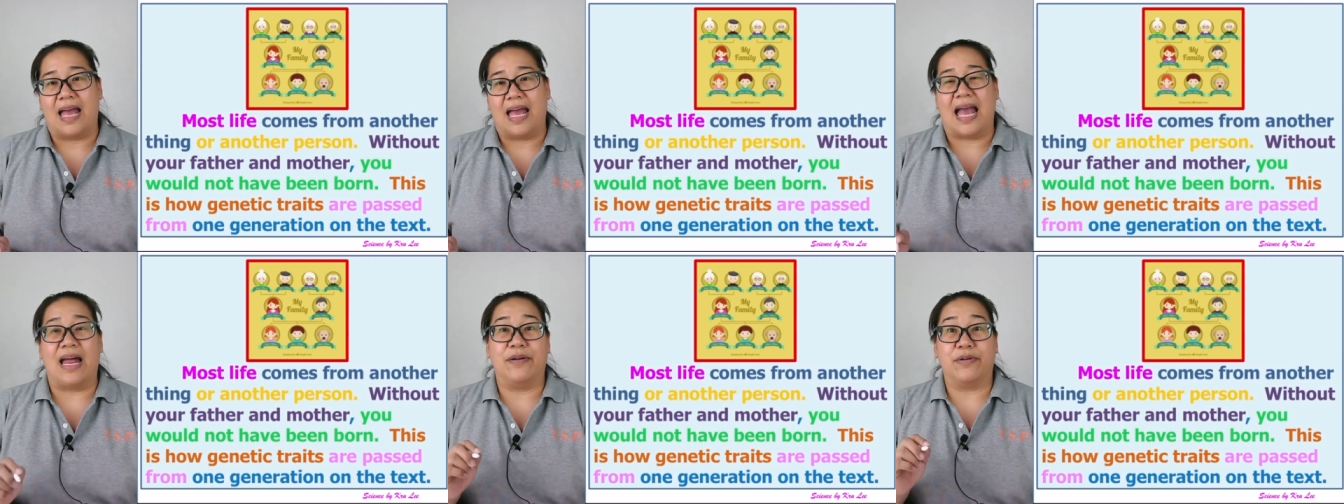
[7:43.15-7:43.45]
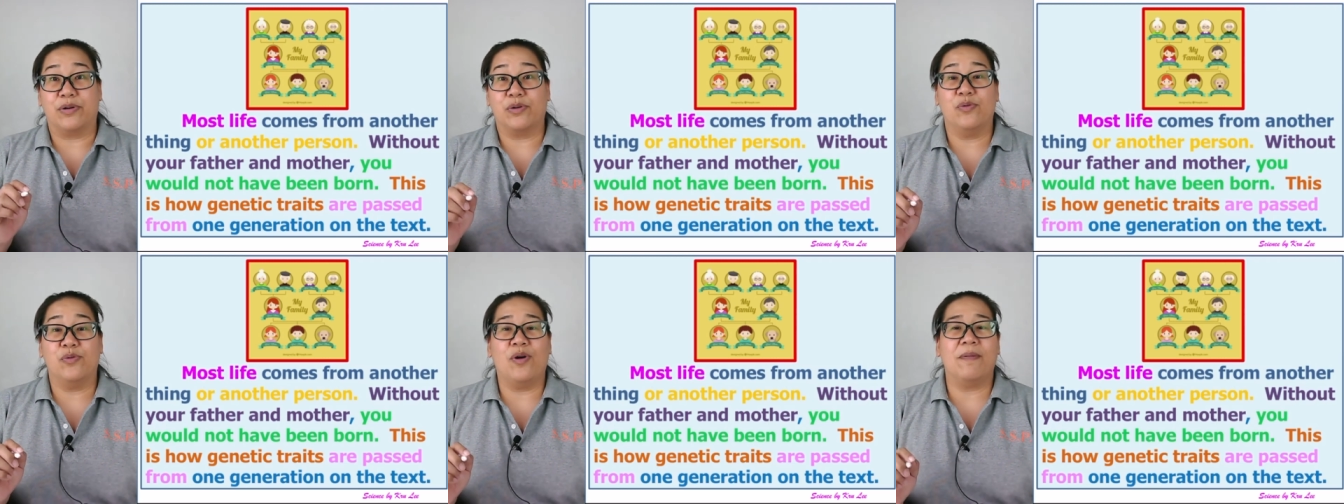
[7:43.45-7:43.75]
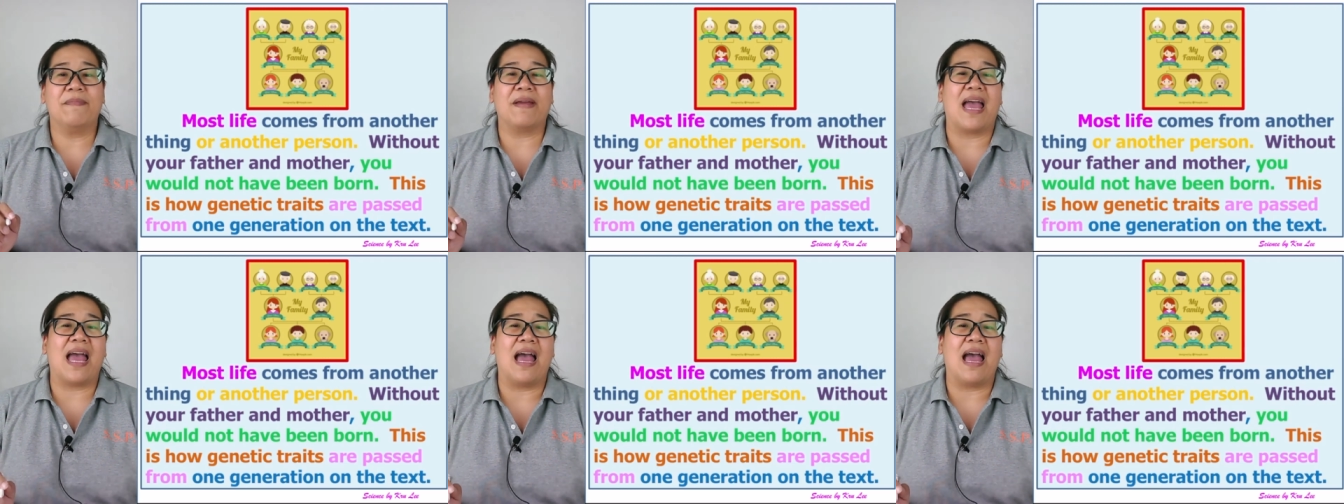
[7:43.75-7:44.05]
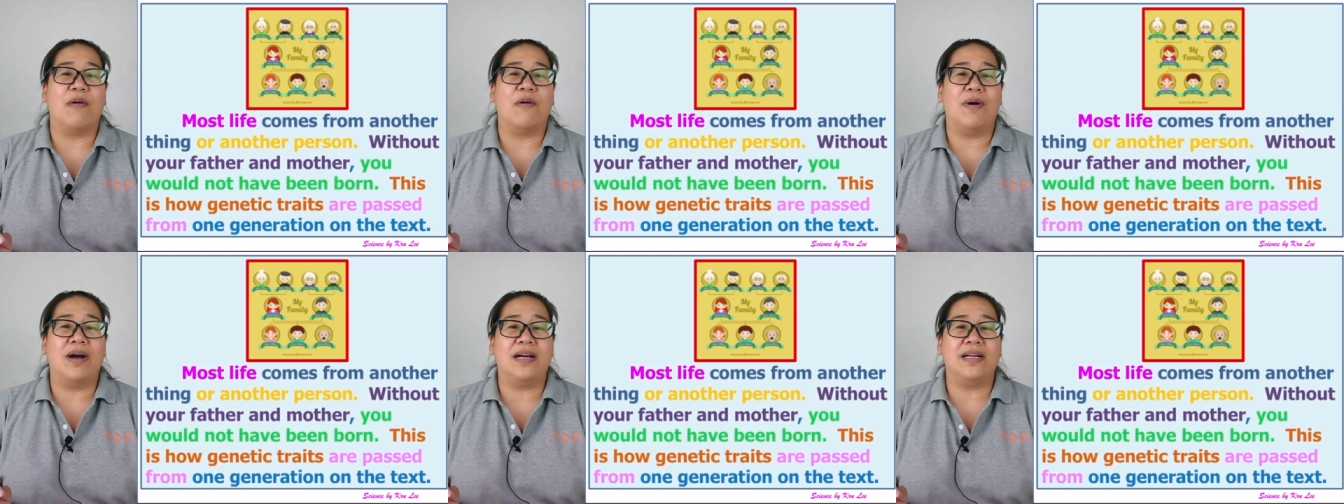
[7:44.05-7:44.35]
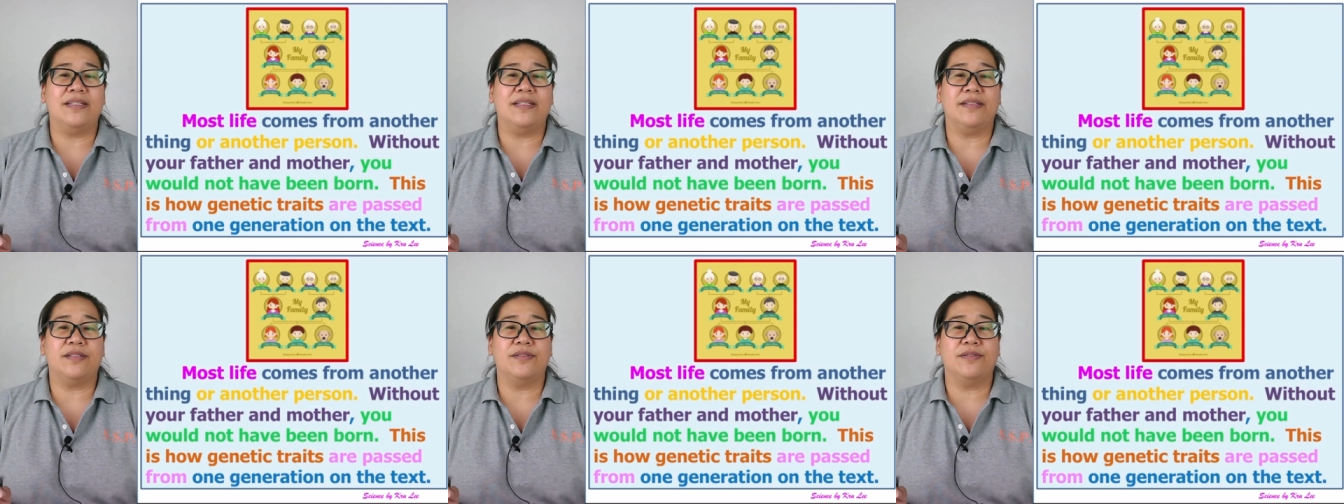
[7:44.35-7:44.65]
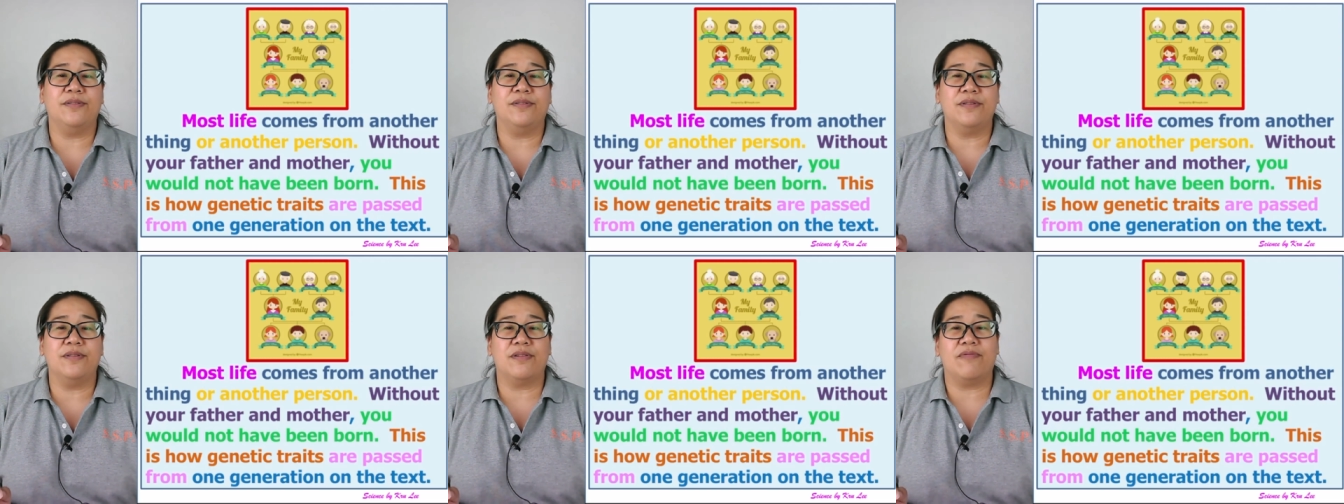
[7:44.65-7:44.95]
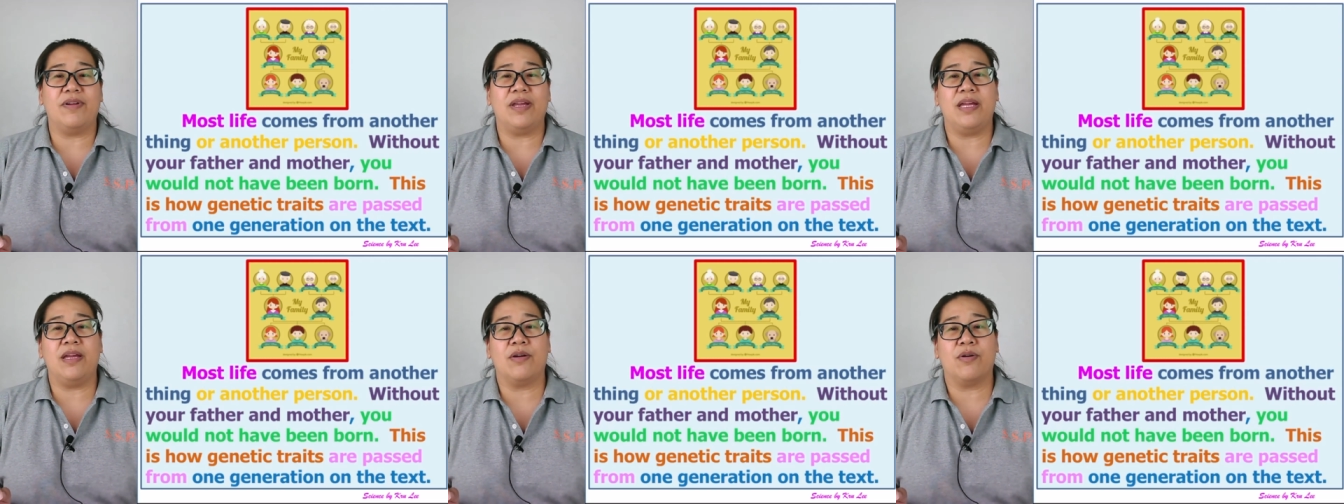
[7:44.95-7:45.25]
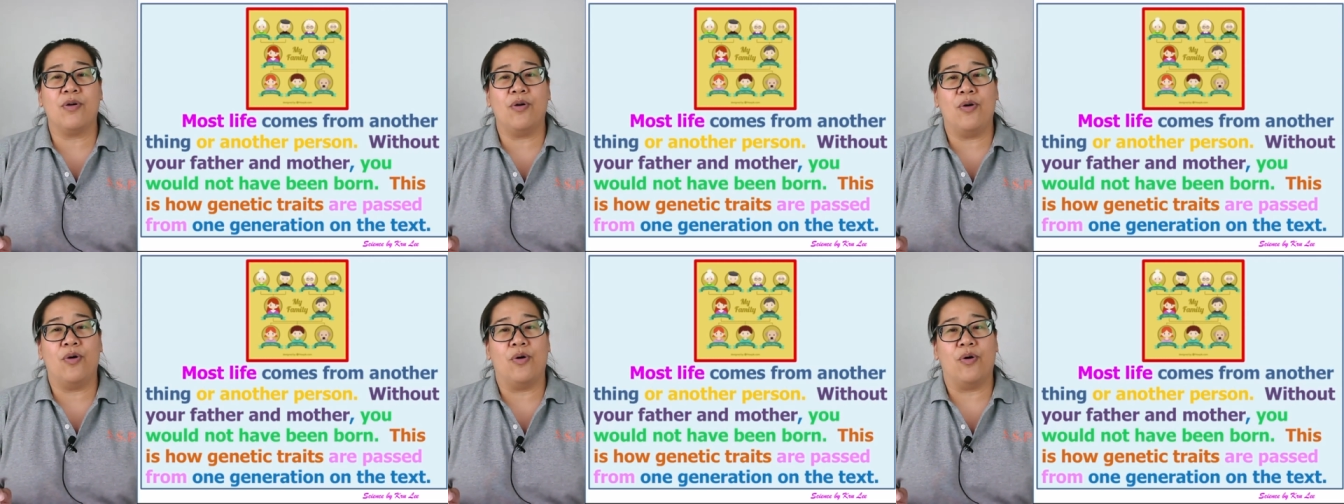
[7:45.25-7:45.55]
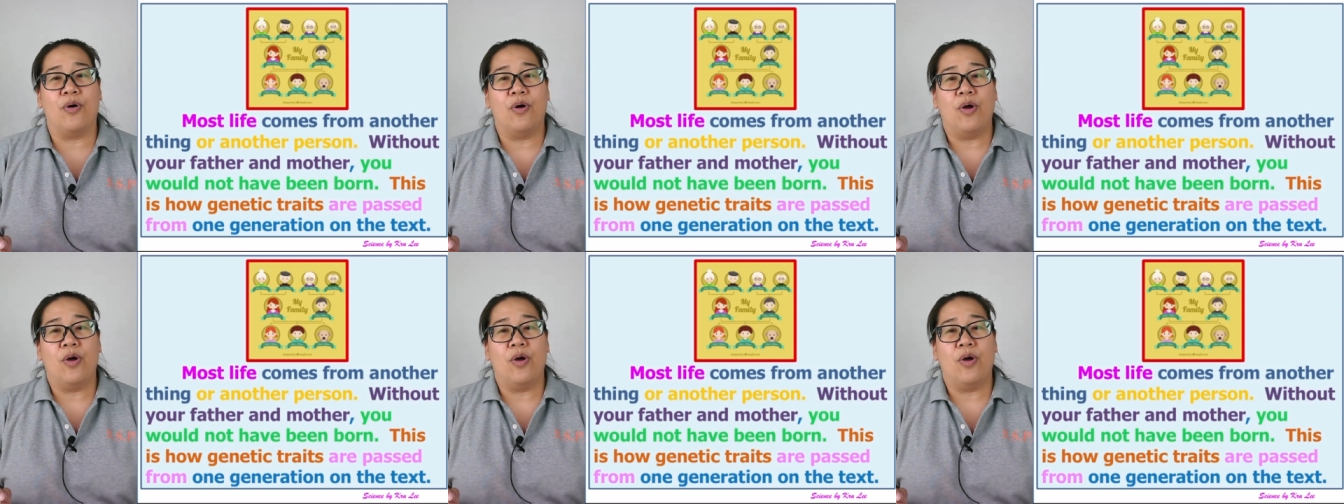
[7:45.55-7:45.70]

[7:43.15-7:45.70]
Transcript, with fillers: อ่านรวมค่ะ one two three go